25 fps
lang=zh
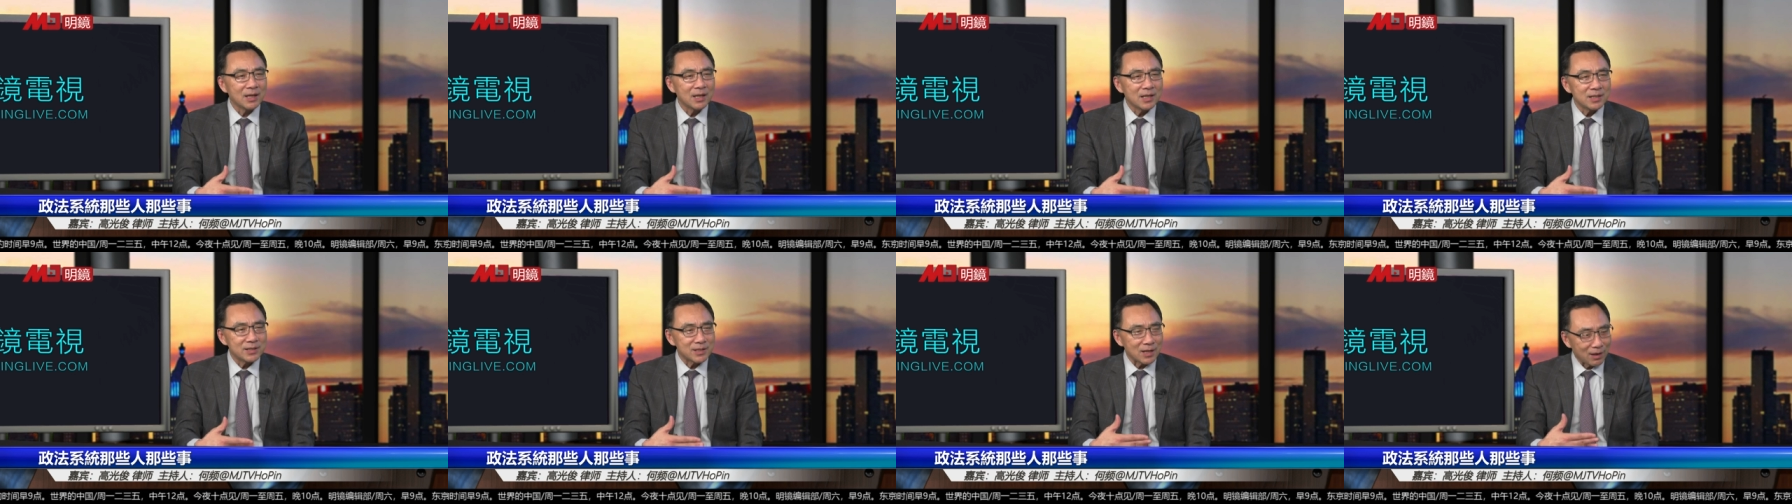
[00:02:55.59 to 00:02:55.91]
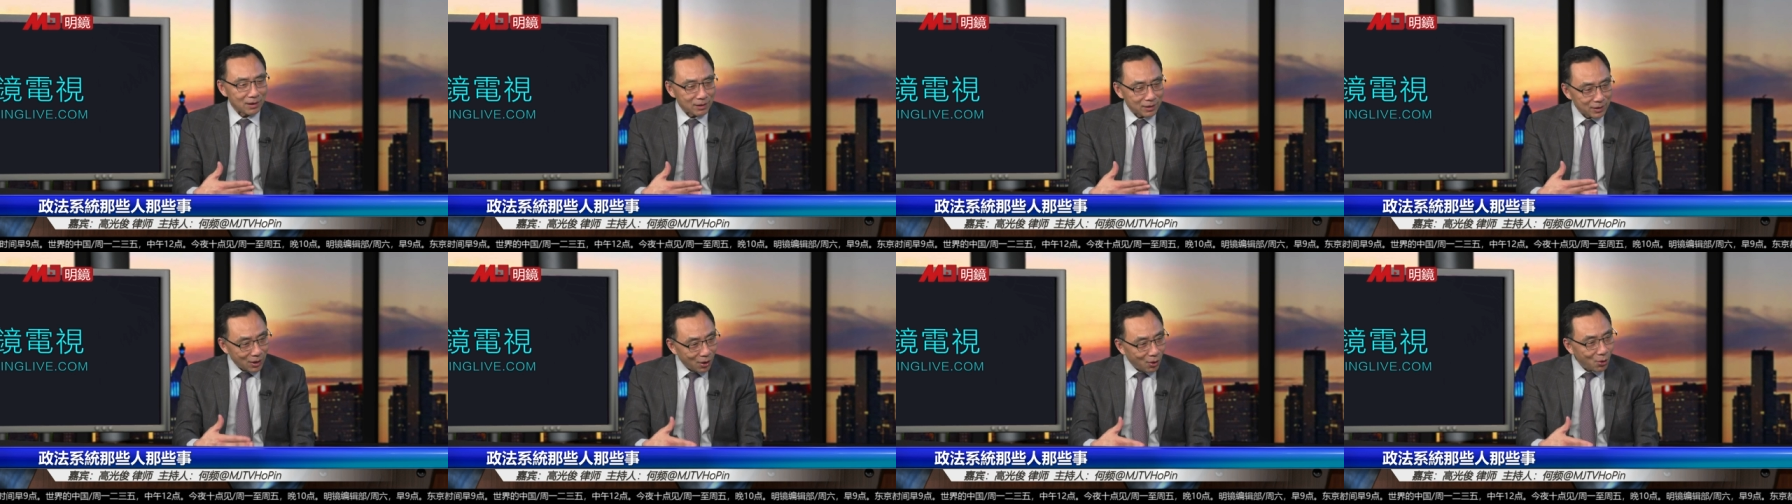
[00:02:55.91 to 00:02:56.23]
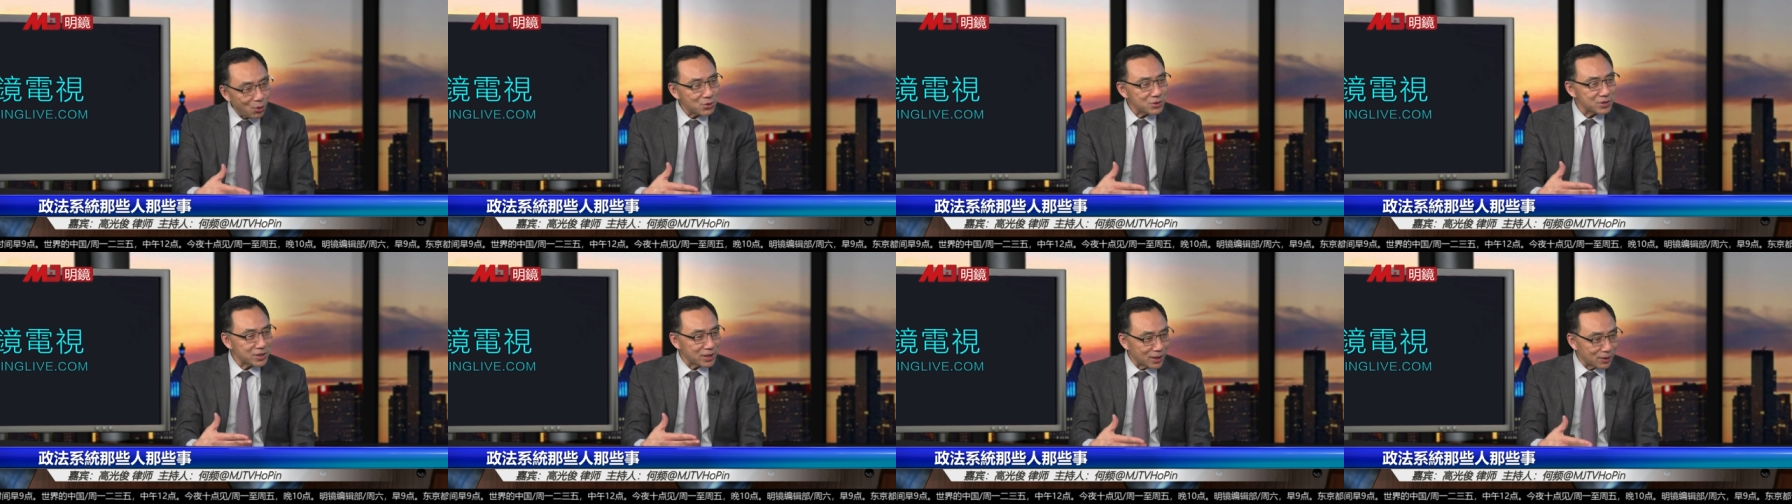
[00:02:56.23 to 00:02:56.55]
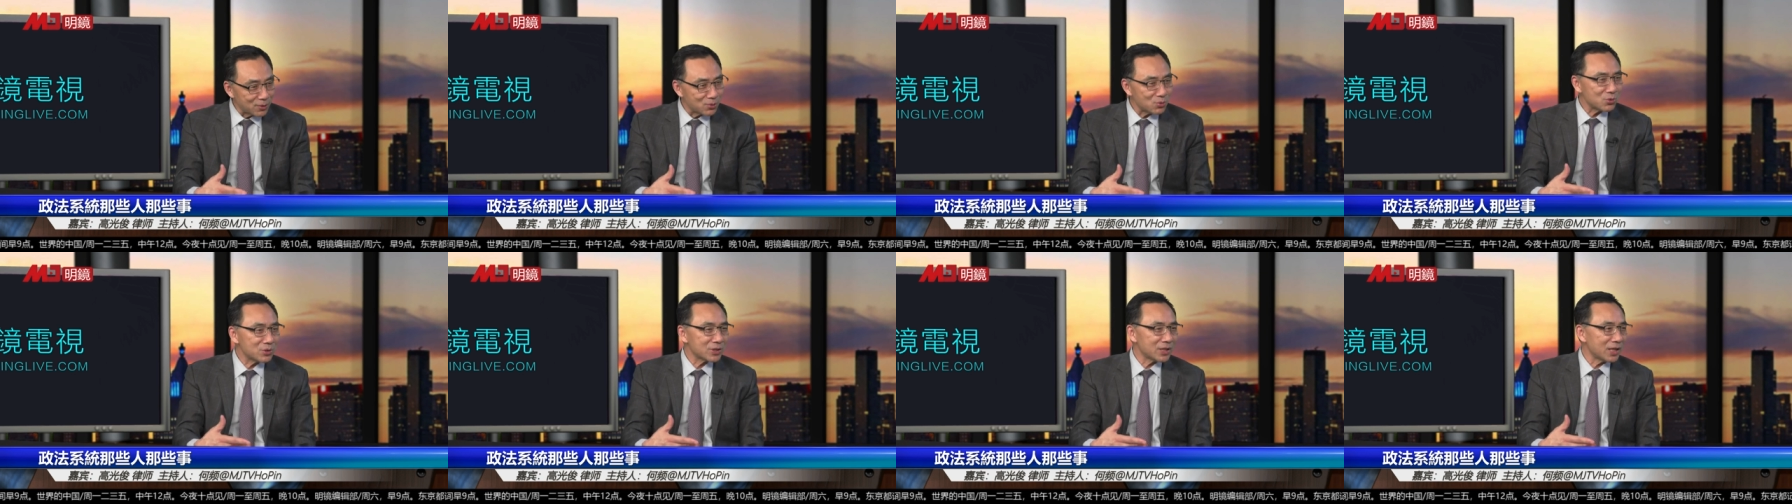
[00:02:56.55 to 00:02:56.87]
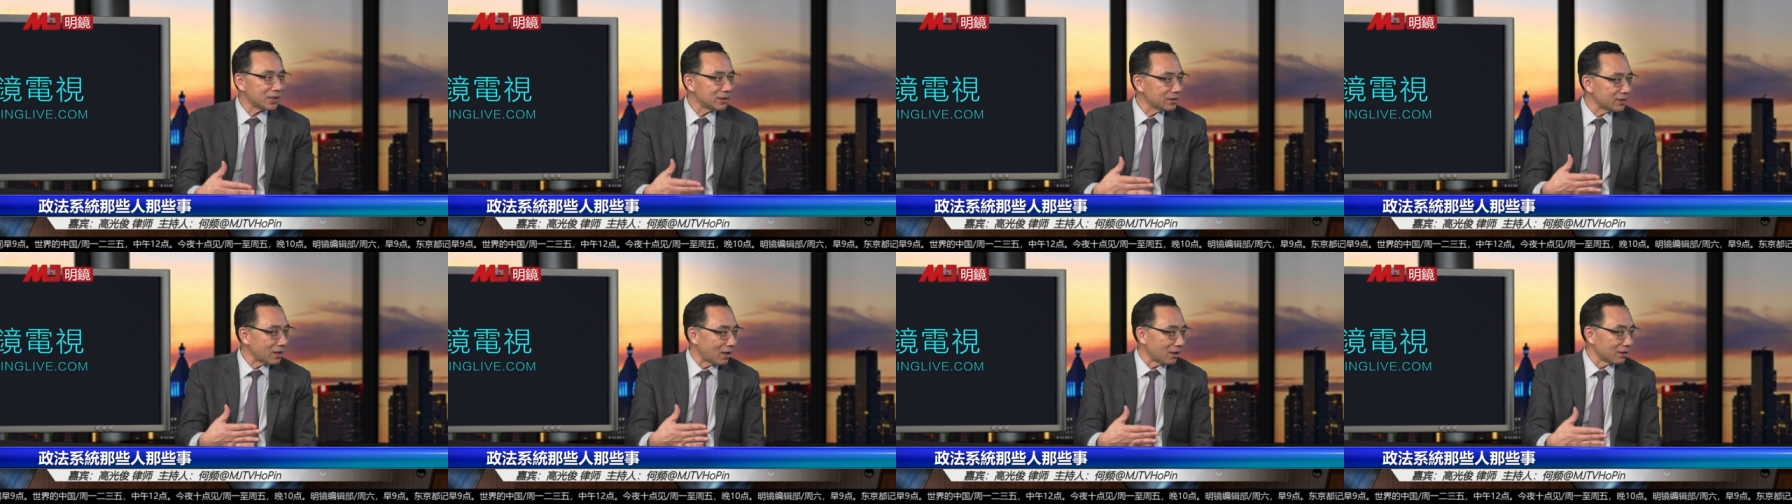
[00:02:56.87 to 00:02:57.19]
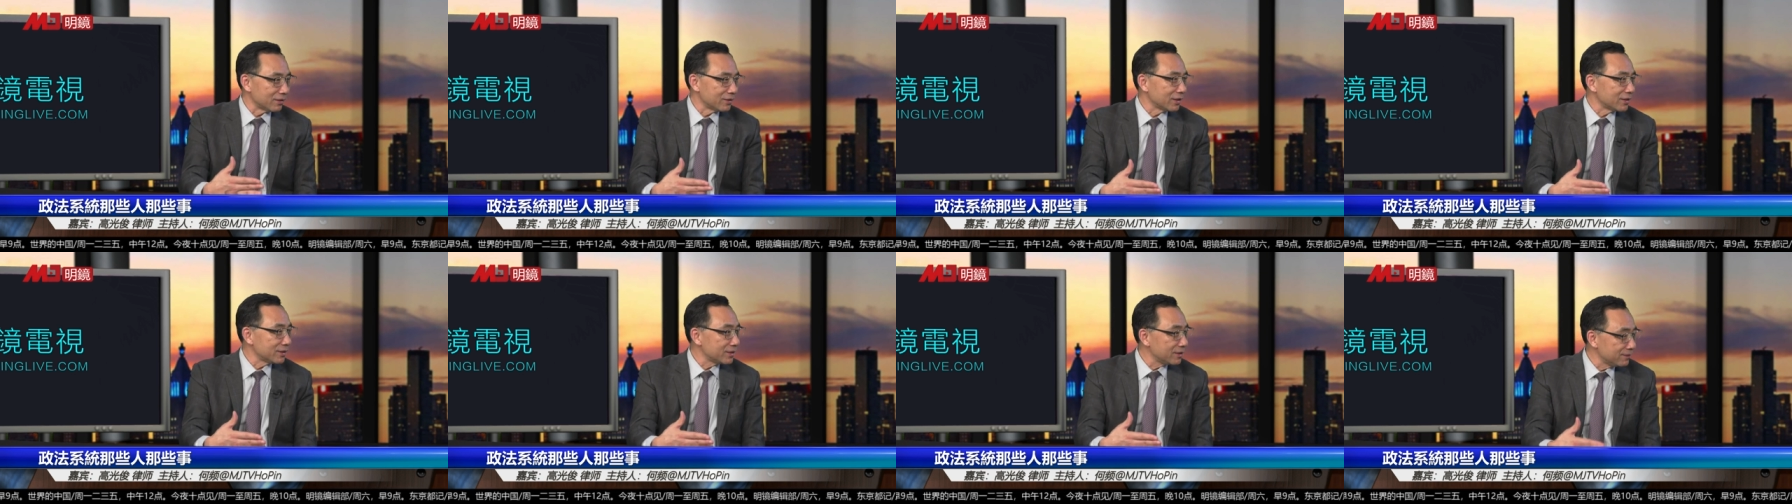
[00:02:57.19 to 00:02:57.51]
想了解共产党
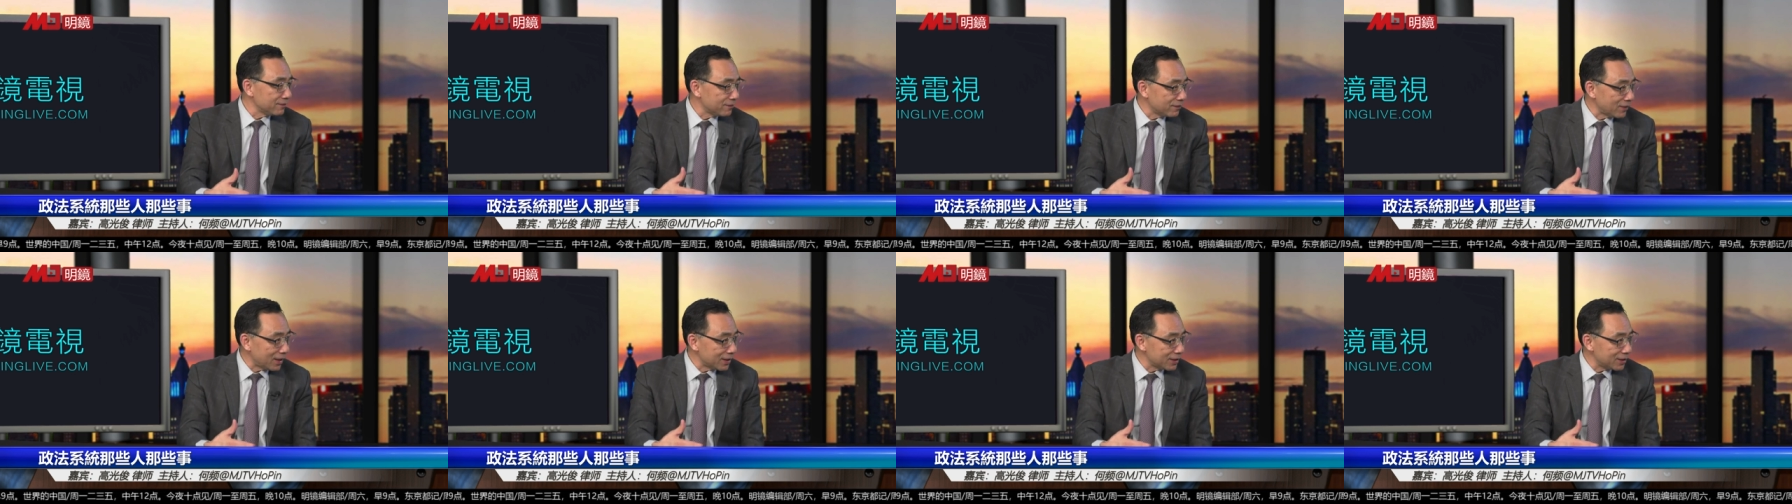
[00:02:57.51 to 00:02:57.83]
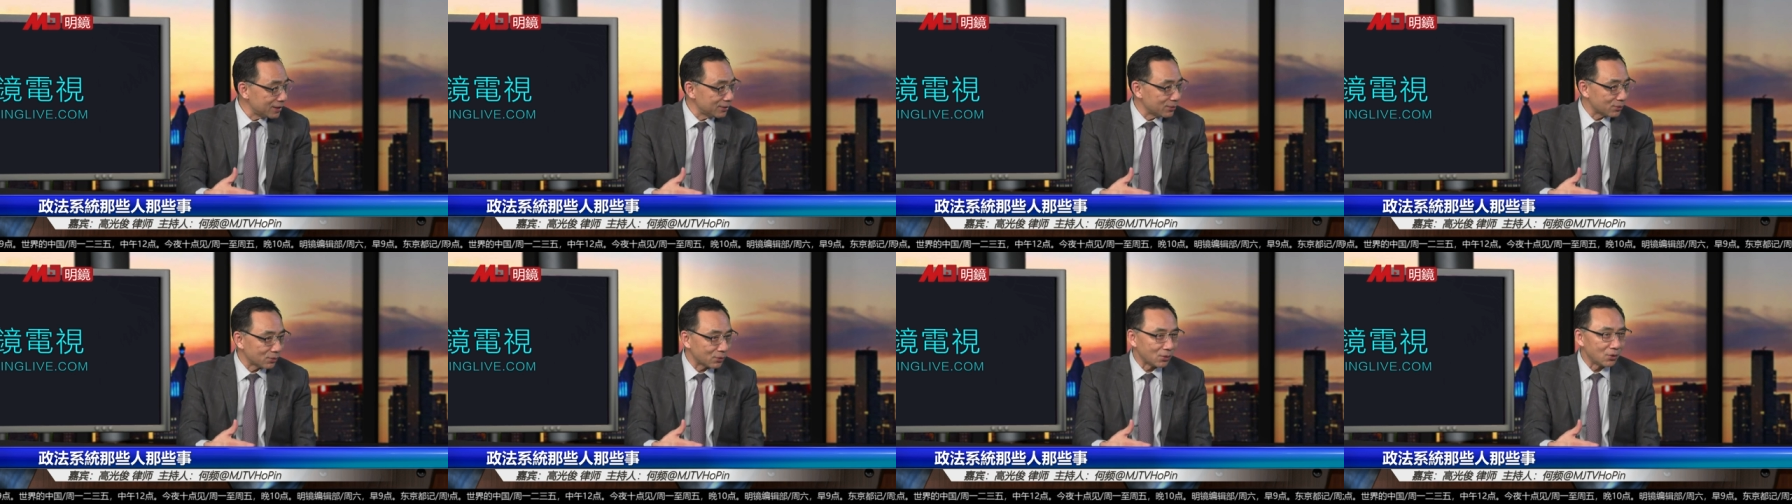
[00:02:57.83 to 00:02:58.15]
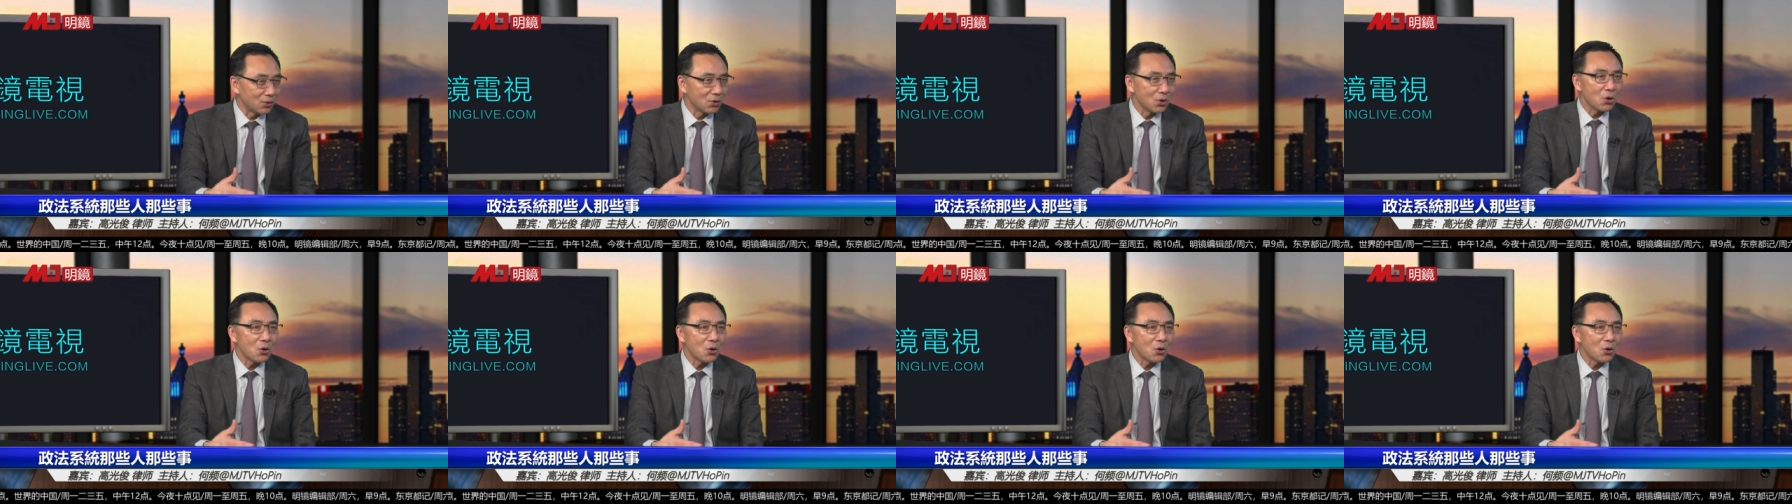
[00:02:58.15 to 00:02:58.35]
这个政法系统，